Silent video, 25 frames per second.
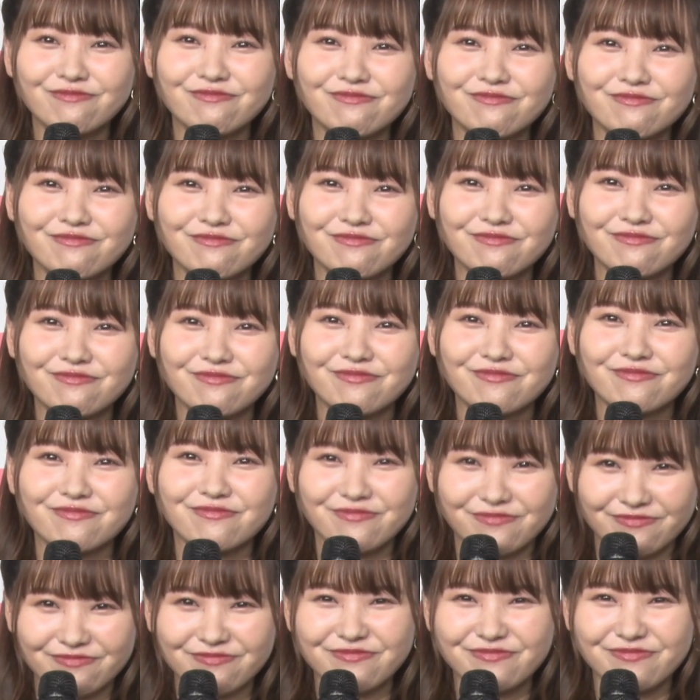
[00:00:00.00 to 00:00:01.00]
まあ、想像で
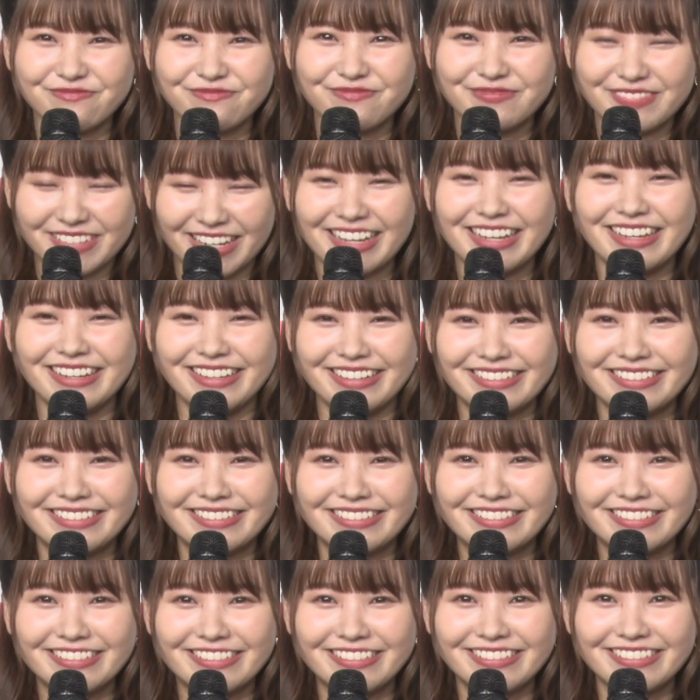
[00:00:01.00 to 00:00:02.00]
すけど、はい、こ
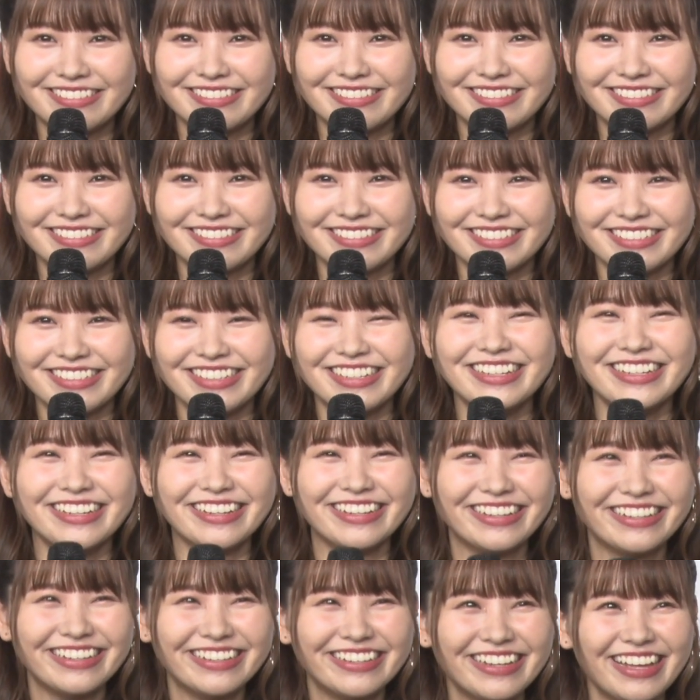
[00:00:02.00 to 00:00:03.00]
んな気持ちになるのか
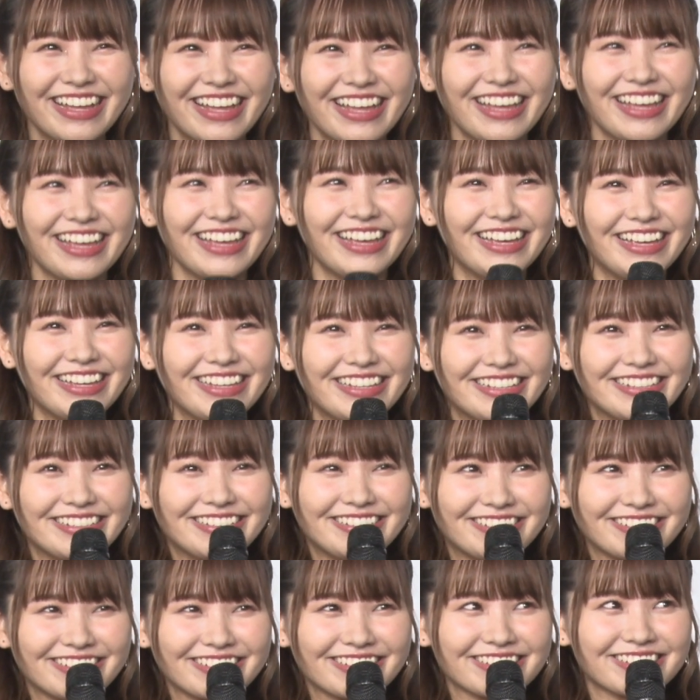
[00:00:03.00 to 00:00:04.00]
なってどどんなふうに
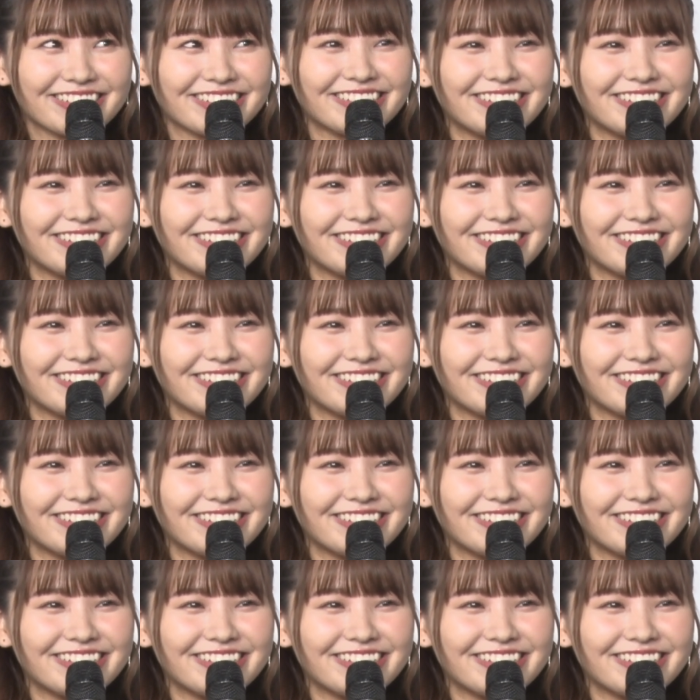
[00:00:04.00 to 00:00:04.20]
思います